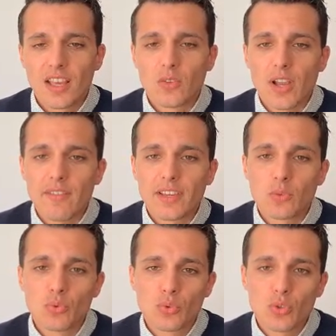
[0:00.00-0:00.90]
Donc
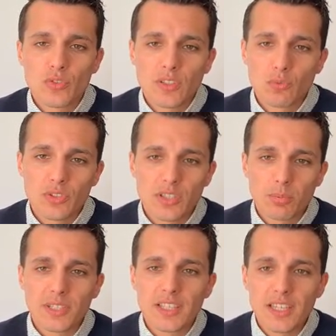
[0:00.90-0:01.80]
avec tout ce que je viens de vous
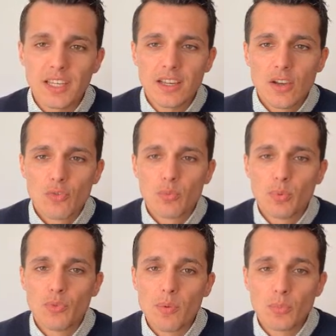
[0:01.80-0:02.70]
expliquer, vous
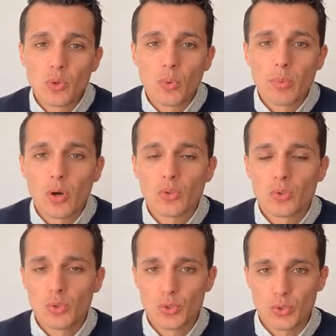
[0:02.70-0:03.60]
pouvez mieux comprendre
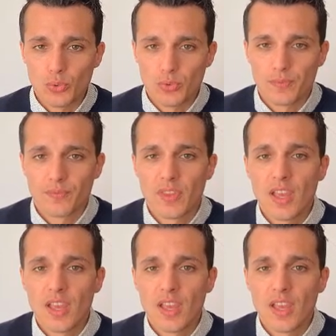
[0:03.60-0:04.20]
deux choses.